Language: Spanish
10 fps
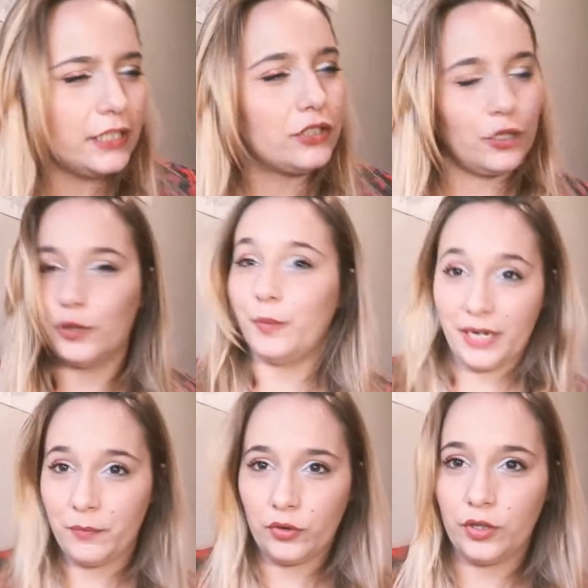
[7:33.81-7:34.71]
estoy
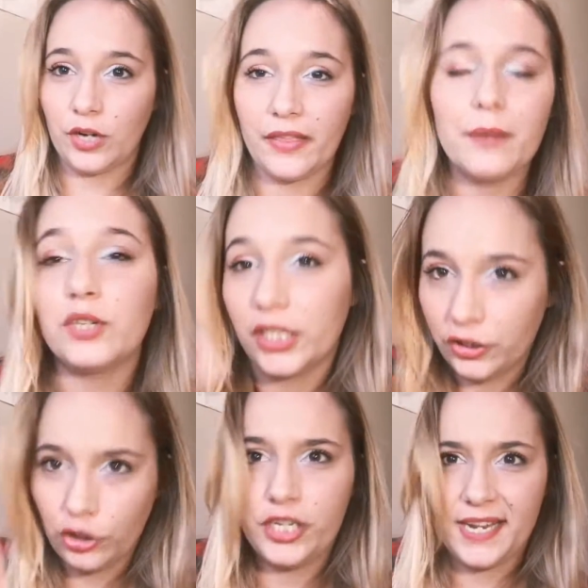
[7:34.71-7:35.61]
súper emocionada
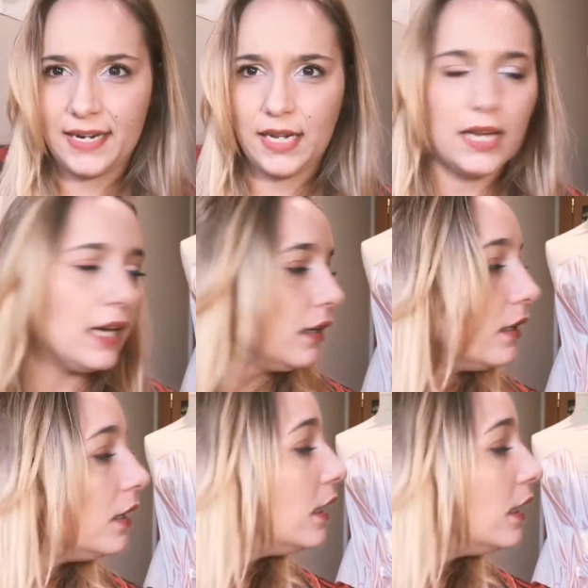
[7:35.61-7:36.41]
porque soy técnica